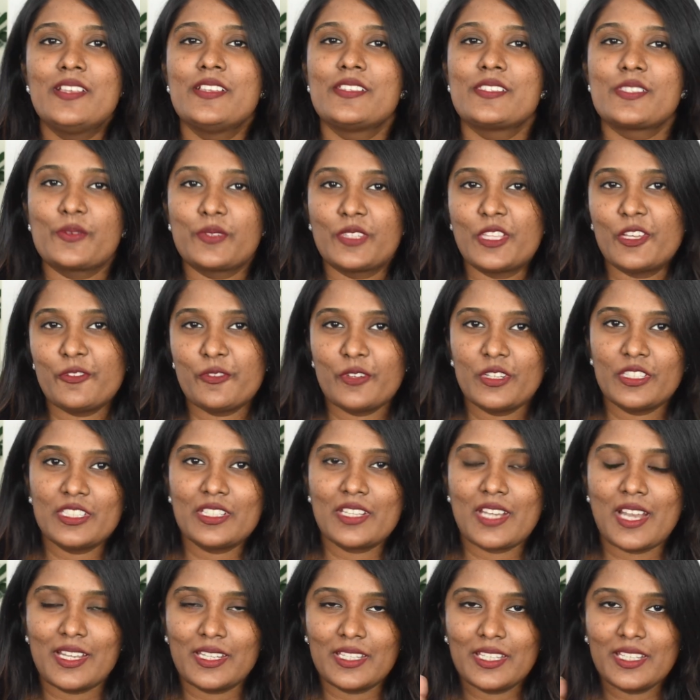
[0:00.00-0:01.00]
ஸோ இதான்
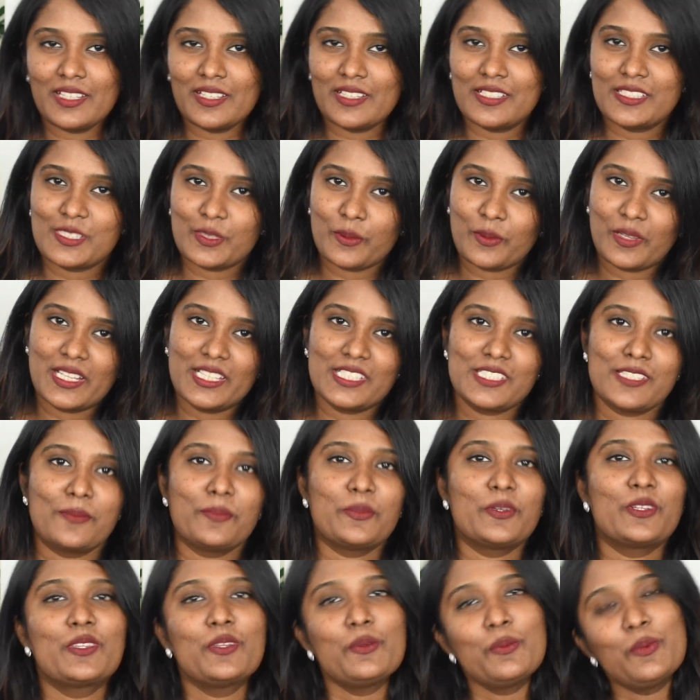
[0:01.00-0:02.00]
ஃபர்தர் ஆண்டிங் மிஸ் குட்டி
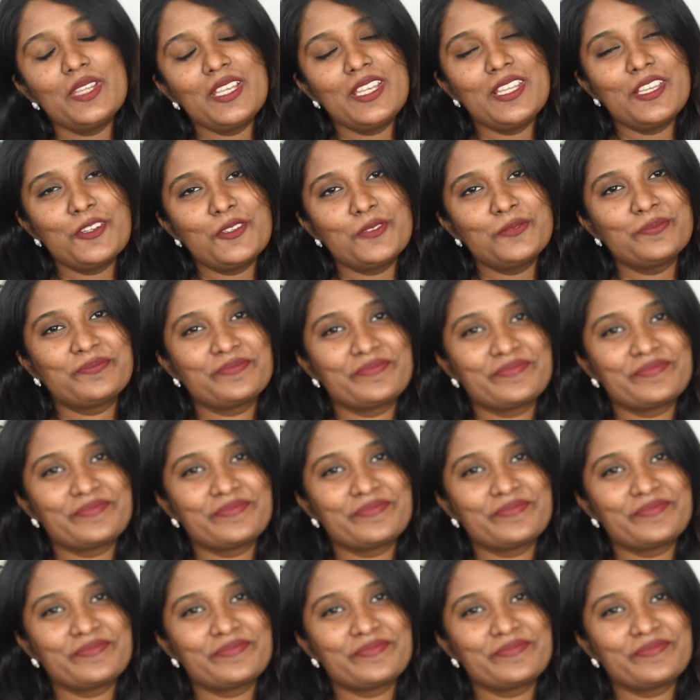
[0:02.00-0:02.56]
ஜம்ப் டு த வீடியோ